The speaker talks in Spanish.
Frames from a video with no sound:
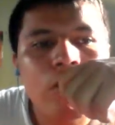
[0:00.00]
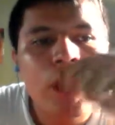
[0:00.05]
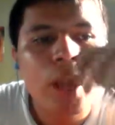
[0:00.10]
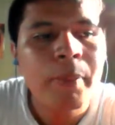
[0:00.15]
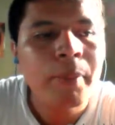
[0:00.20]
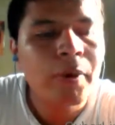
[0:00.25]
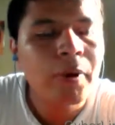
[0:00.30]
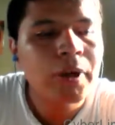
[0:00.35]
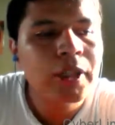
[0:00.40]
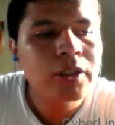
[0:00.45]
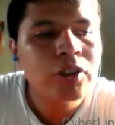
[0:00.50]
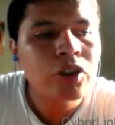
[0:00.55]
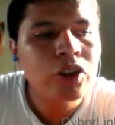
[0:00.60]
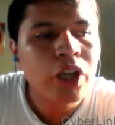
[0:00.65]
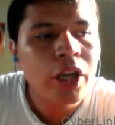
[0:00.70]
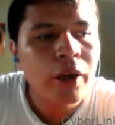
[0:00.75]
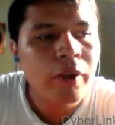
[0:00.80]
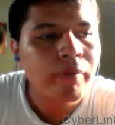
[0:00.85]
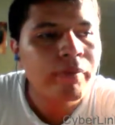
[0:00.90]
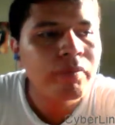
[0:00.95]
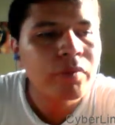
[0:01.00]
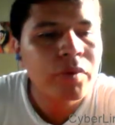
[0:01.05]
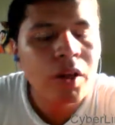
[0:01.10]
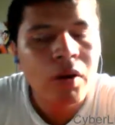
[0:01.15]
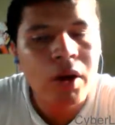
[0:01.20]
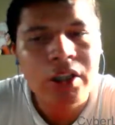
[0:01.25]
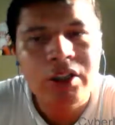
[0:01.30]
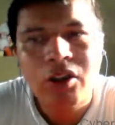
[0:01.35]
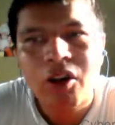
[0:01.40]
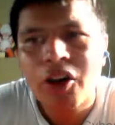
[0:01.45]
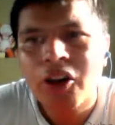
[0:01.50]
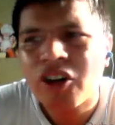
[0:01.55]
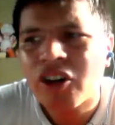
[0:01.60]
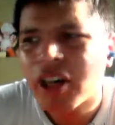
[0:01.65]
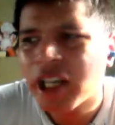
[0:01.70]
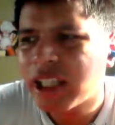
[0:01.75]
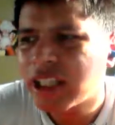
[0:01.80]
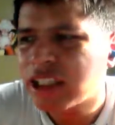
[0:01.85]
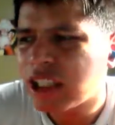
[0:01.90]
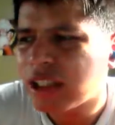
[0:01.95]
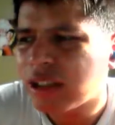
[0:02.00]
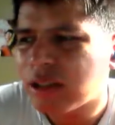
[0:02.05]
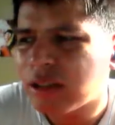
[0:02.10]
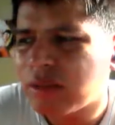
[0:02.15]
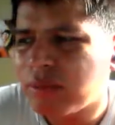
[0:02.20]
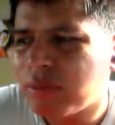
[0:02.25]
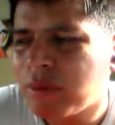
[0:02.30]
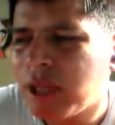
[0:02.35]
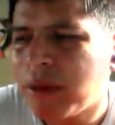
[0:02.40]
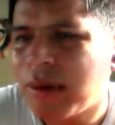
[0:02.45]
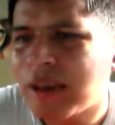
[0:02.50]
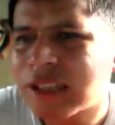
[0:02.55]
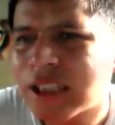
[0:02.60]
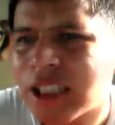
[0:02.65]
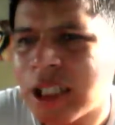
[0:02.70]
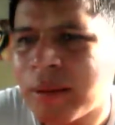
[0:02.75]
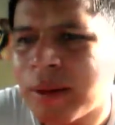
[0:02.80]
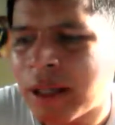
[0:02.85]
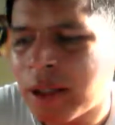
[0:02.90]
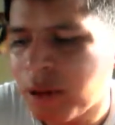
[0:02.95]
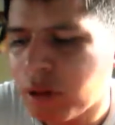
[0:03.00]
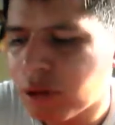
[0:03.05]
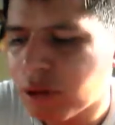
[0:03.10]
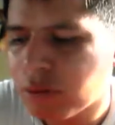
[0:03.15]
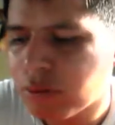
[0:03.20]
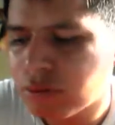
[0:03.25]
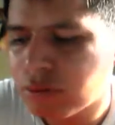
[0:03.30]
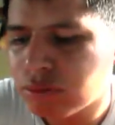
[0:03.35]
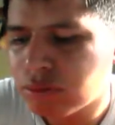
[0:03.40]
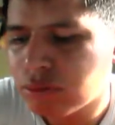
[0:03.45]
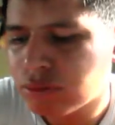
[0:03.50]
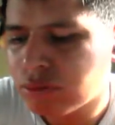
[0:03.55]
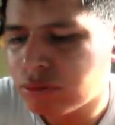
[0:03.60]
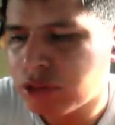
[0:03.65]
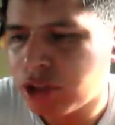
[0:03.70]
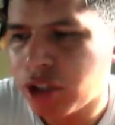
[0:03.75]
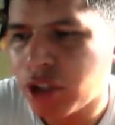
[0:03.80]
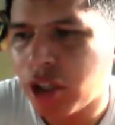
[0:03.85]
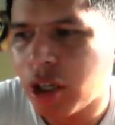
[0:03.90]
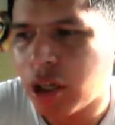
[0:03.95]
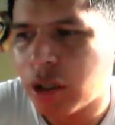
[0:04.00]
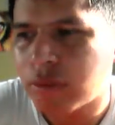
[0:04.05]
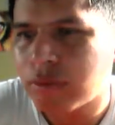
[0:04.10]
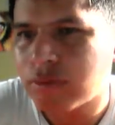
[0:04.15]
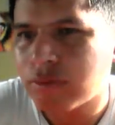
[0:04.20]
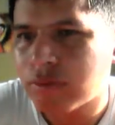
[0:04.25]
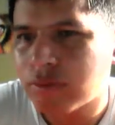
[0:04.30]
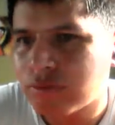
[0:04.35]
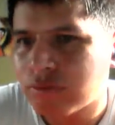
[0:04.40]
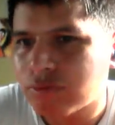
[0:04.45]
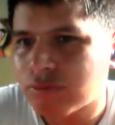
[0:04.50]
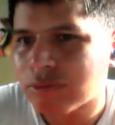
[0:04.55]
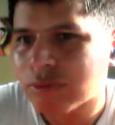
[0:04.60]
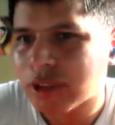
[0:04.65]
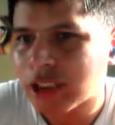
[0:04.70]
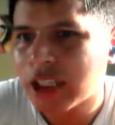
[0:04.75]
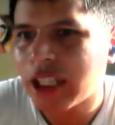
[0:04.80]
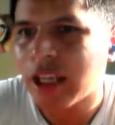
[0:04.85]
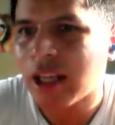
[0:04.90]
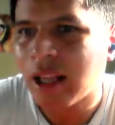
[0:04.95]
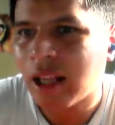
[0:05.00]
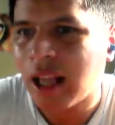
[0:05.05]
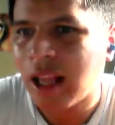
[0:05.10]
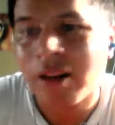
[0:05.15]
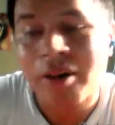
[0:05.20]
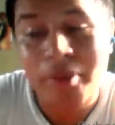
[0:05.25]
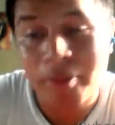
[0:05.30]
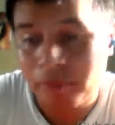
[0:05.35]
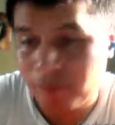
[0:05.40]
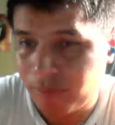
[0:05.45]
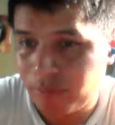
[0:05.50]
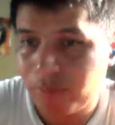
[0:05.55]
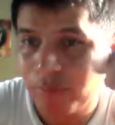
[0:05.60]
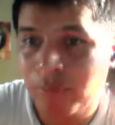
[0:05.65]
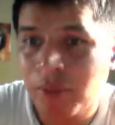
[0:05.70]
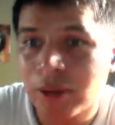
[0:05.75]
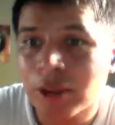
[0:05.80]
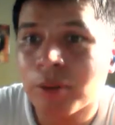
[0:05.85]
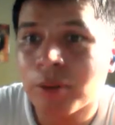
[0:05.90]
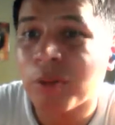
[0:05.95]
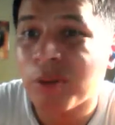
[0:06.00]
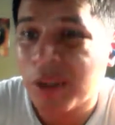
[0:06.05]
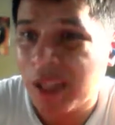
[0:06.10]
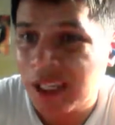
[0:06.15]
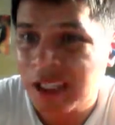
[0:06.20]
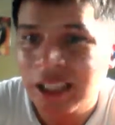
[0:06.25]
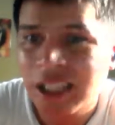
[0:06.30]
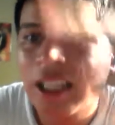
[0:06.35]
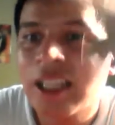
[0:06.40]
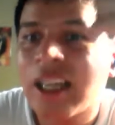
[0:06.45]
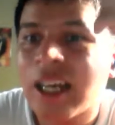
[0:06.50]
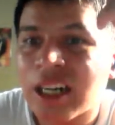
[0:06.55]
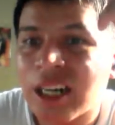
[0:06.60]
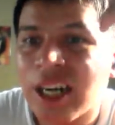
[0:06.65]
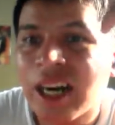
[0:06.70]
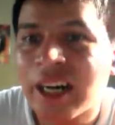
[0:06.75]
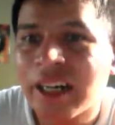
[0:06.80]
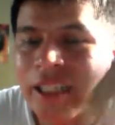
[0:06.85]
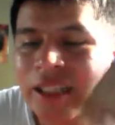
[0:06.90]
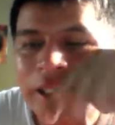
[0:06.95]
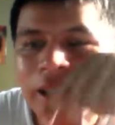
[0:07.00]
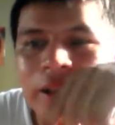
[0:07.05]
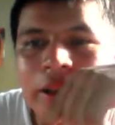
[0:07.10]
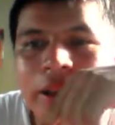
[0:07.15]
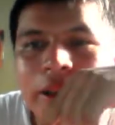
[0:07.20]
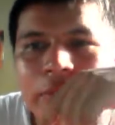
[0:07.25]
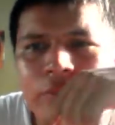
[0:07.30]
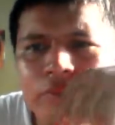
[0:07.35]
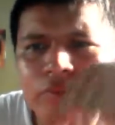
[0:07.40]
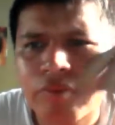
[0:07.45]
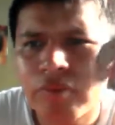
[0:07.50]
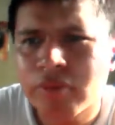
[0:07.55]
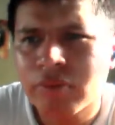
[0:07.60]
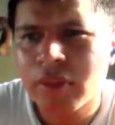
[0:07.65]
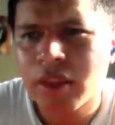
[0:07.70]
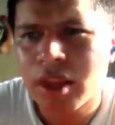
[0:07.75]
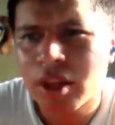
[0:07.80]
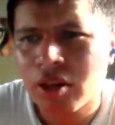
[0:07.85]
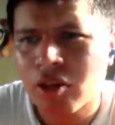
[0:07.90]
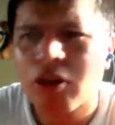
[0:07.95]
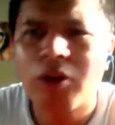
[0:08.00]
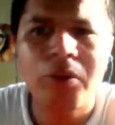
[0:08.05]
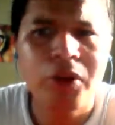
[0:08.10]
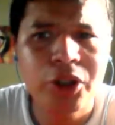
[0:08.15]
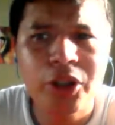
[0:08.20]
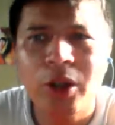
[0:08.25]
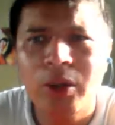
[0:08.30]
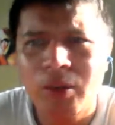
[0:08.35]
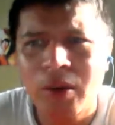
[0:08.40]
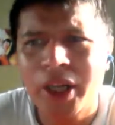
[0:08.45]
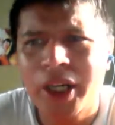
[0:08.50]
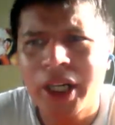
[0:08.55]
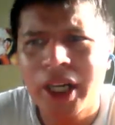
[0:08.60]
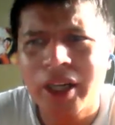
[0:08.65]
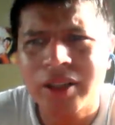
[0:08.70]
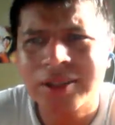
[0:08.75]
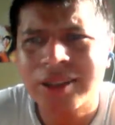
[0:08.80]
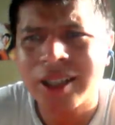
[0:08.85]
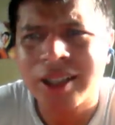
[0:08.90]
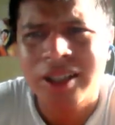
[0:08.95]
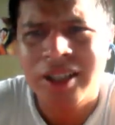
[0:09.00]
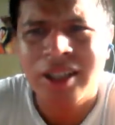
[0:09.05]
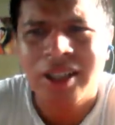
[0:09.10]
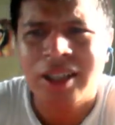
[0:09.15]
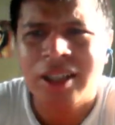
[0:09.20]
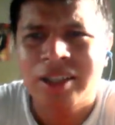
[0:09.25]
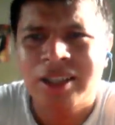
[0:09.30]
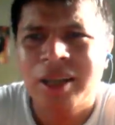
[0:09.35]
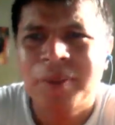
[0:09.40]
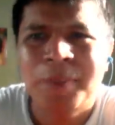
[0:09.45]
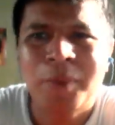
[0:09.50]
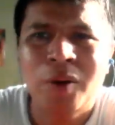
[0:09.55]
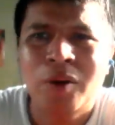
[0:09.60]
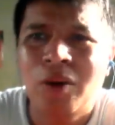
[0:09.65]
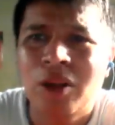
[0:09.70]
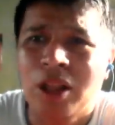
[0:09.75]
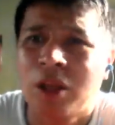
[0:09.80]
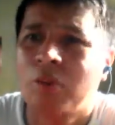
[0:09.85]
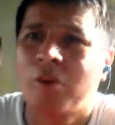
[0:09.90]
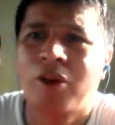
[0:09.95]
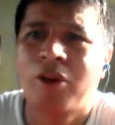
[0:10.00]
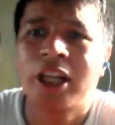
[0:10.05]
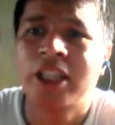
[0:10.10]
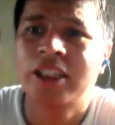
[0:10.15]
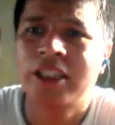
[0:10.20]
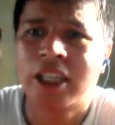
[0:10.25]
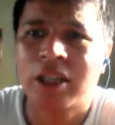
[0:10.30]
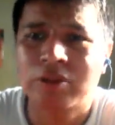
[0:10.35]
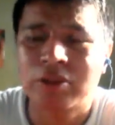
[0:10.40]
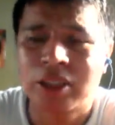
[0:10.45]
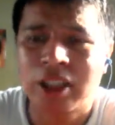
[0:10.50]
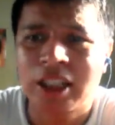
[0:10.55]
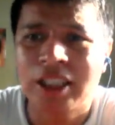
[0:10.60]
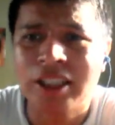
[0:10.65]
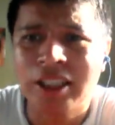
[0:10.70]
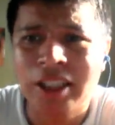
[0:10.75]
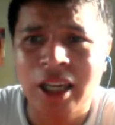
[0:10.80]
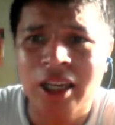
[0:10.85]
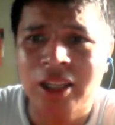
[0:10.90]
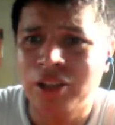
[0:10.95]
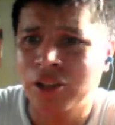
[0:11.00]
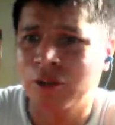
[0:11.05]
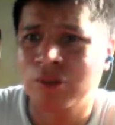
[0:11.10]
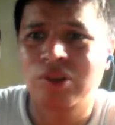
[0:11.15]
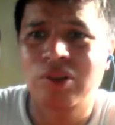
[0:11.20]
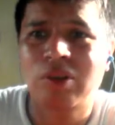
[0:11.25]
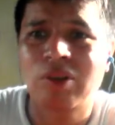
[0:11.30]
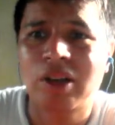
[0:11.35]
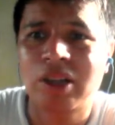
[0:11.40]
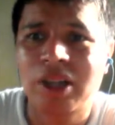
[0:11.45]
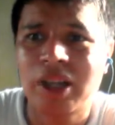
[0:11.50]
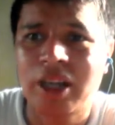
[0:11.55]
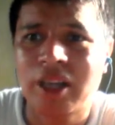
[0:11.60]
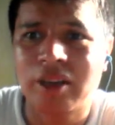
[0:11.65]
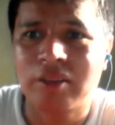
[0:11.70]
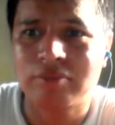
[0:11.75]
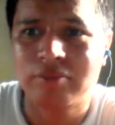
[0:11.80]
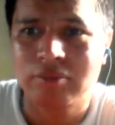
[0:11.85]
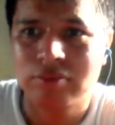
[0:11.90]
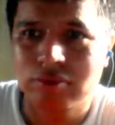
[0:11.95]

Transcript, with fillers: Es por eso que cuando oigo que dicen viva El Salvador, yo digo, sí, claro, pero si pudieras te largaras de aquí, como yo lo haría, o sea, tampoco les voy a decir a ustedes que yo no lo haría.